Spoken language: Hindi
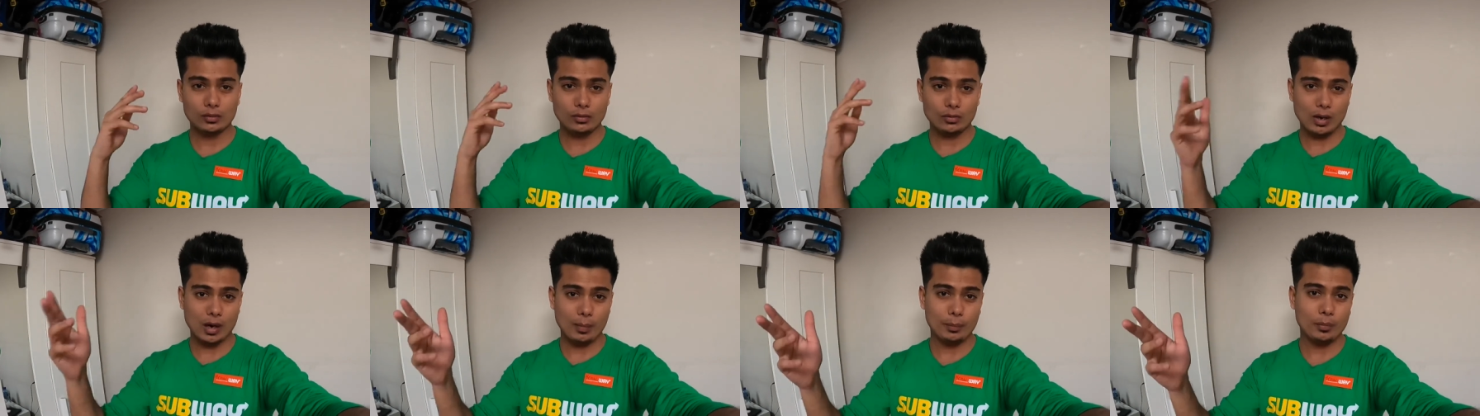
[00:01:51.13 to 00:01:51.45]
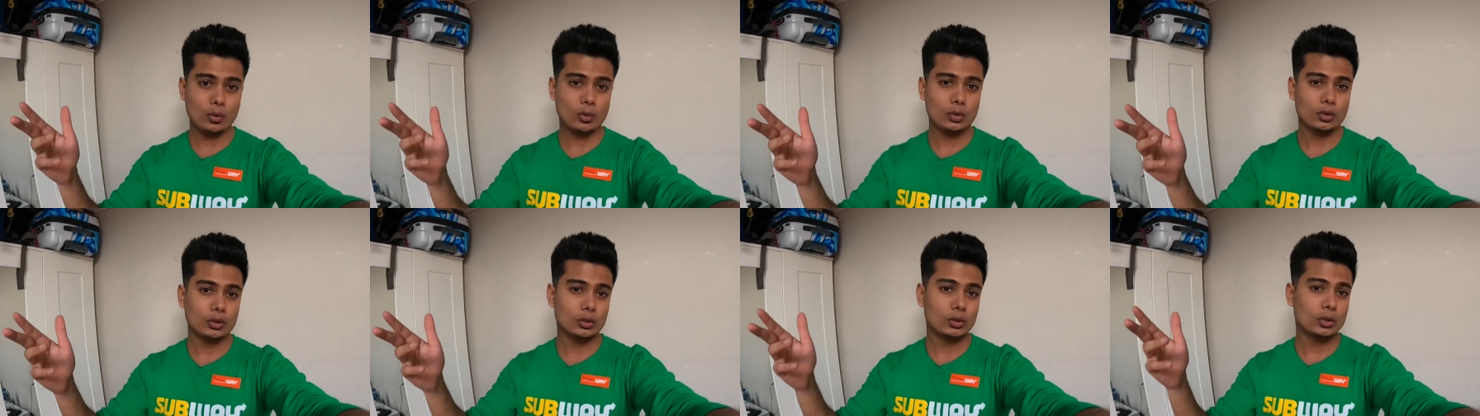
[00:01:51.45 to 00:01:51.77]
वहाँ
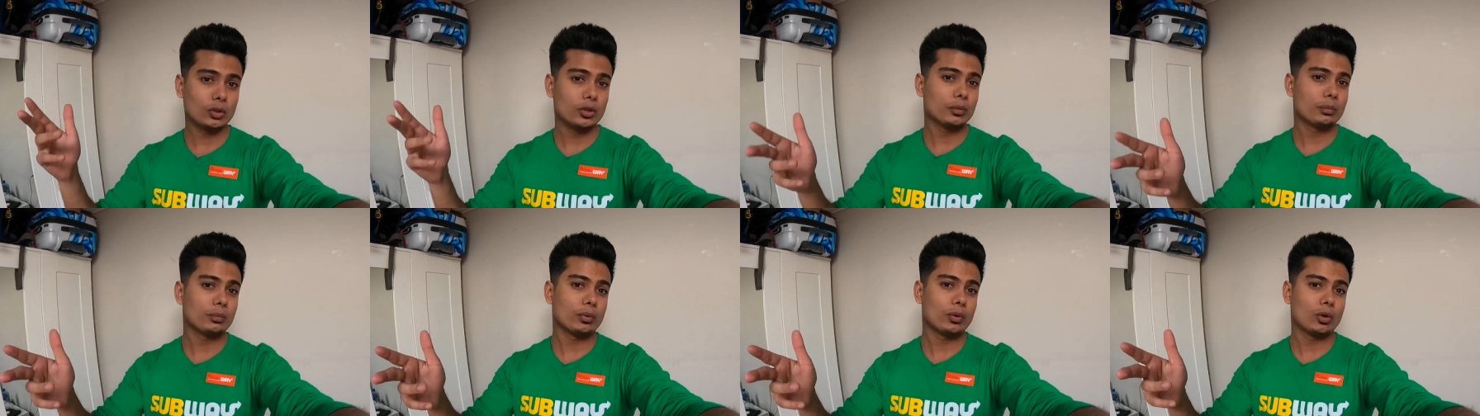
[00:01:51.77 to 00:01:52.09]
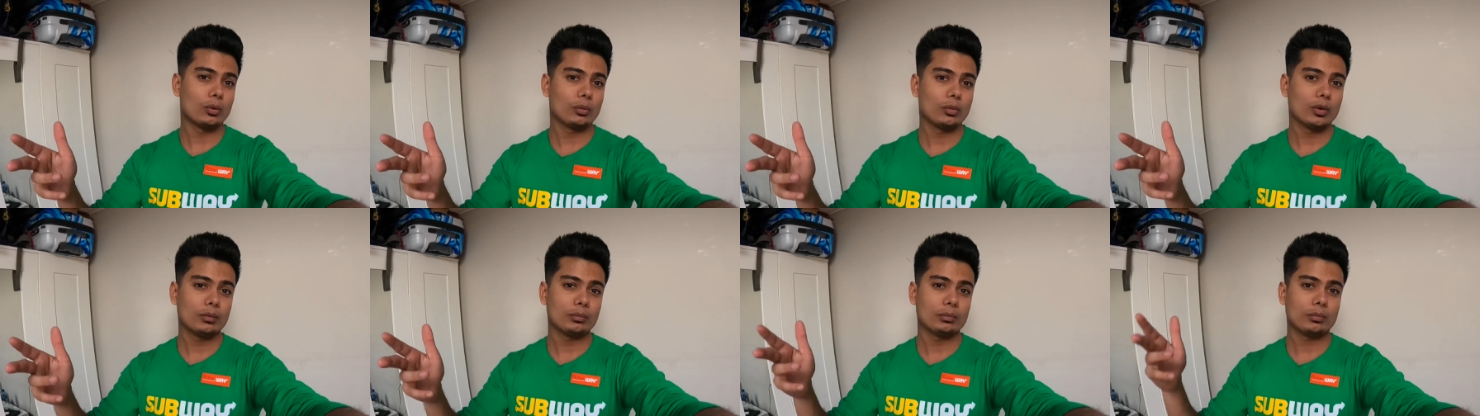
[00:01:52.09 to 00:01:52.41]
पर हो गई थोड़ी
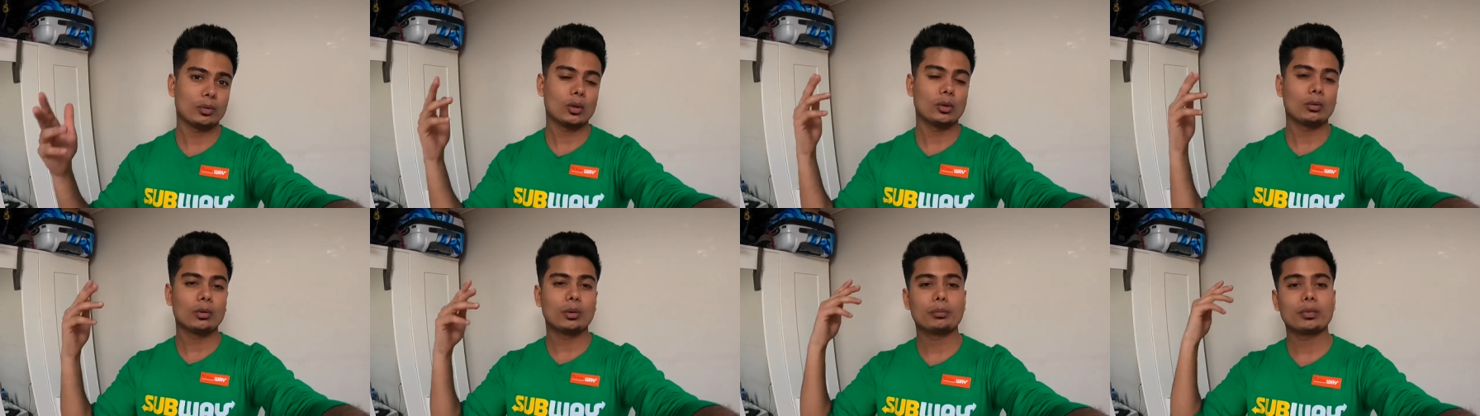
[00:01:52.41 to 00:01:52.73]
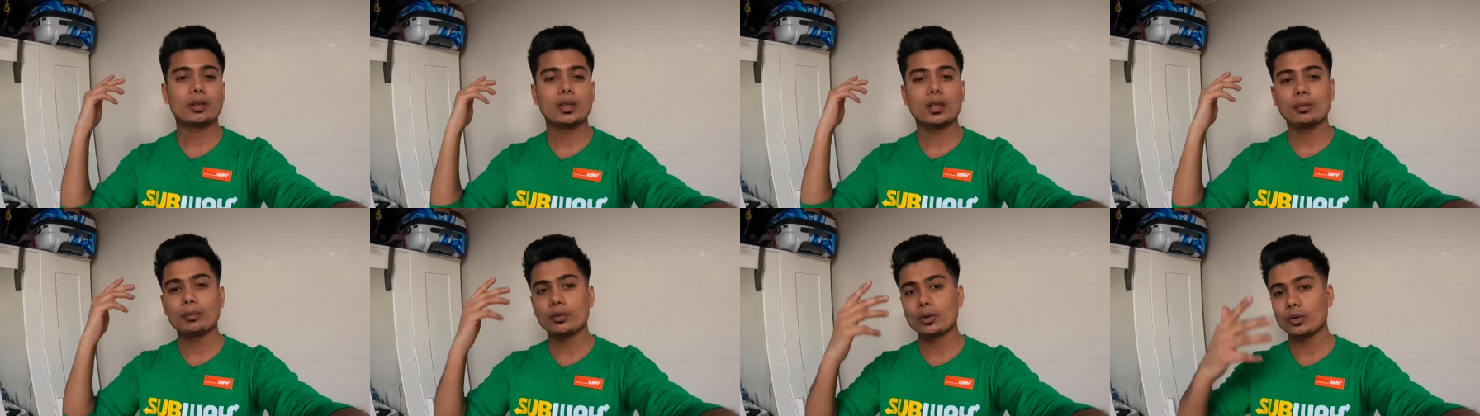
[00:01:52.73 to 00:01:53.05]
प्रॉब्लम प्रॉब्लम
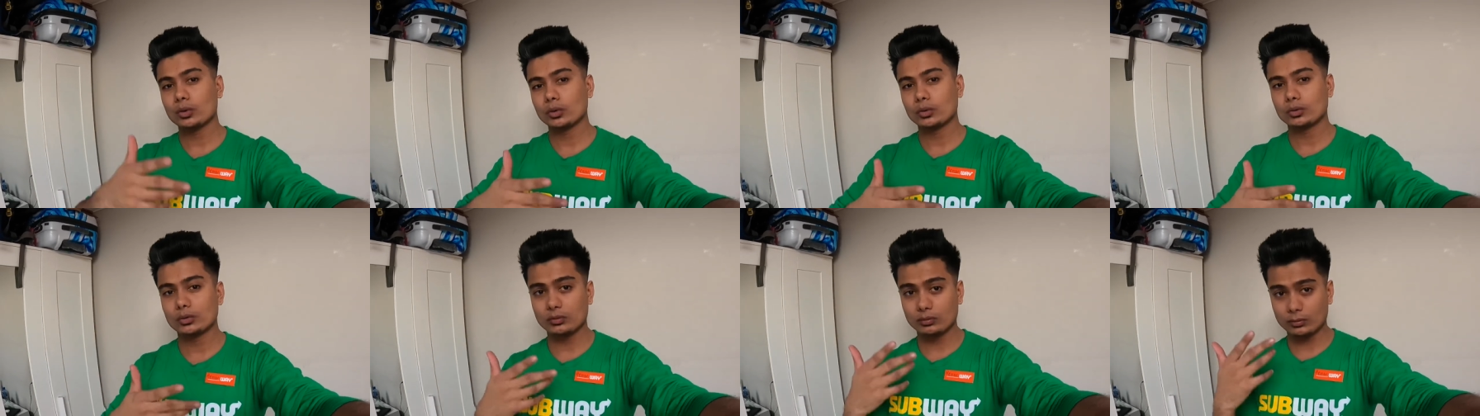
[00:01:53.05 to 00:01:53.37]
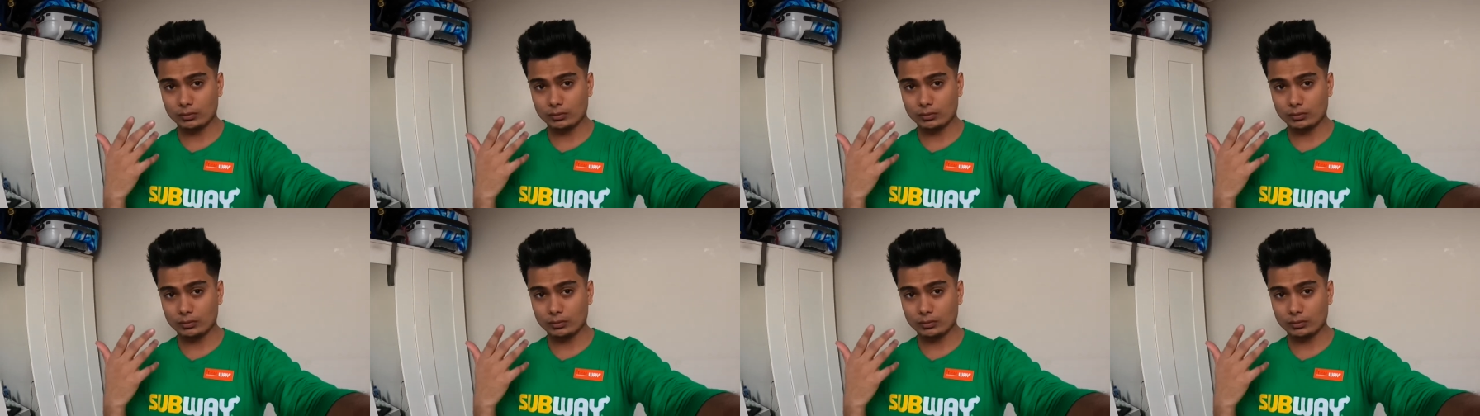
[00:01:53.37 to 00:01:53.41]
क्या मेरे को